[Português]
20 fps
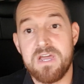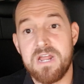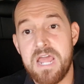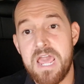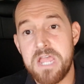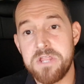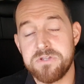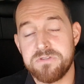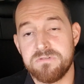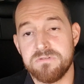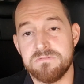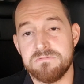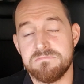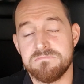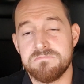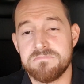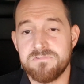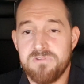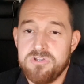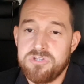crédito,
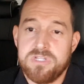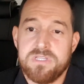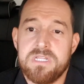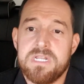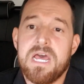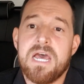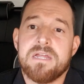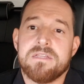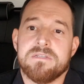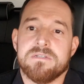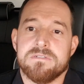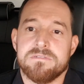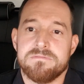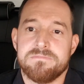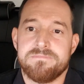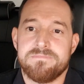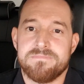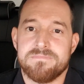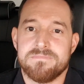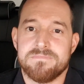não adianta nada
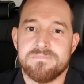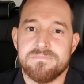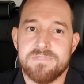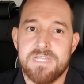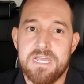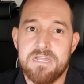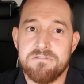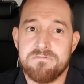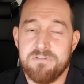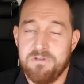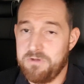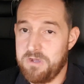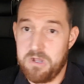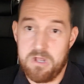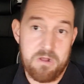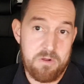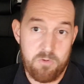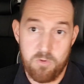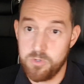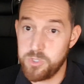né?
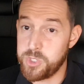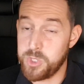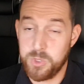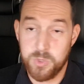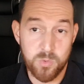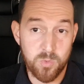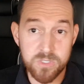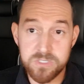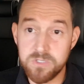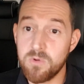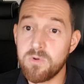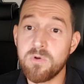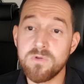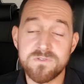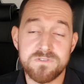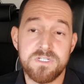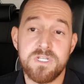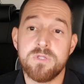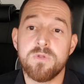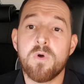Continuo não
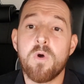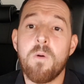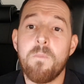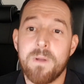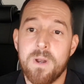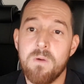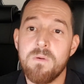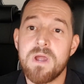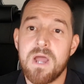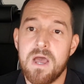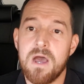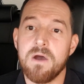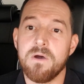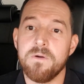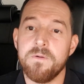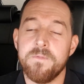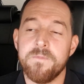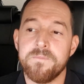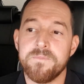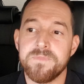conseguindo comprar o carro,
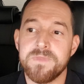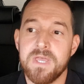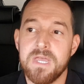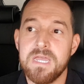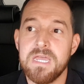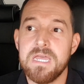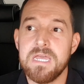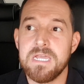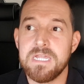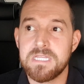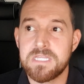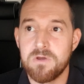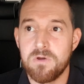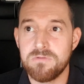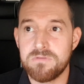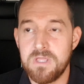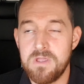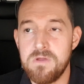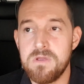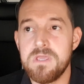né? Então eu
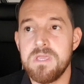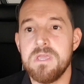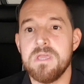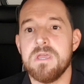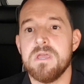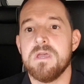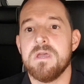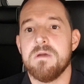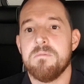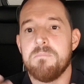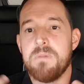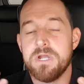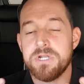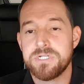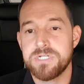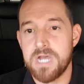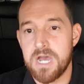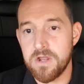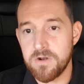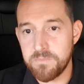tenho que
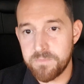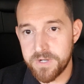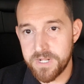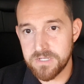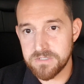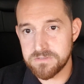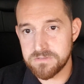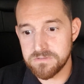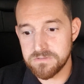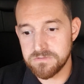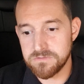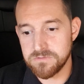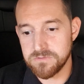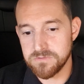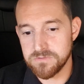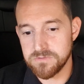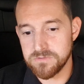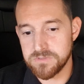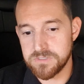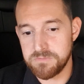baixar o preço,
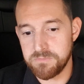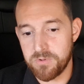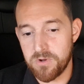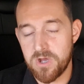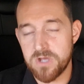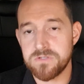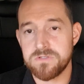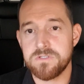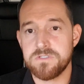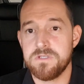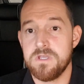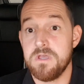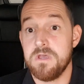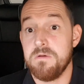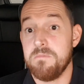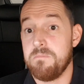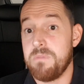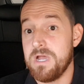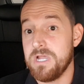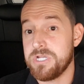os impostos,
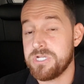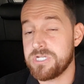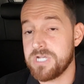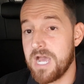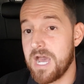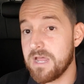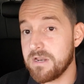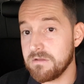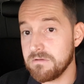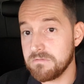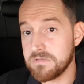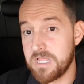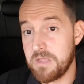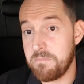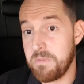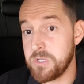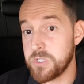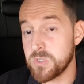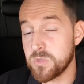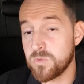baixar de
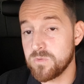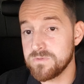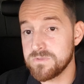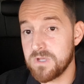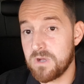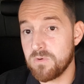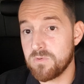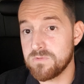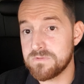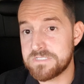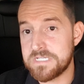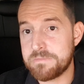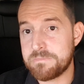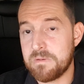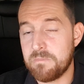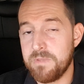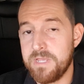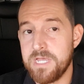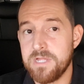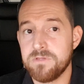repente alguns, alguns
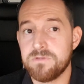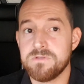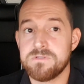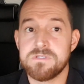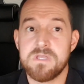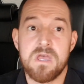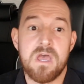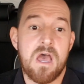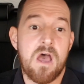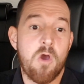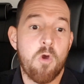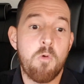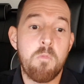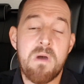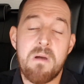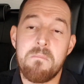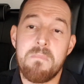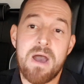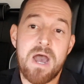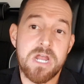equipamentos,
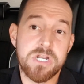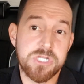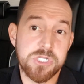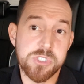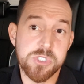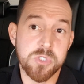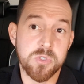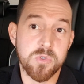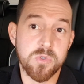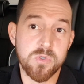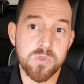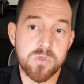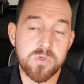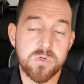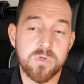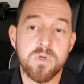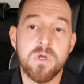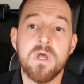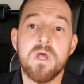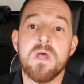alguma margem de
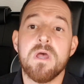lucro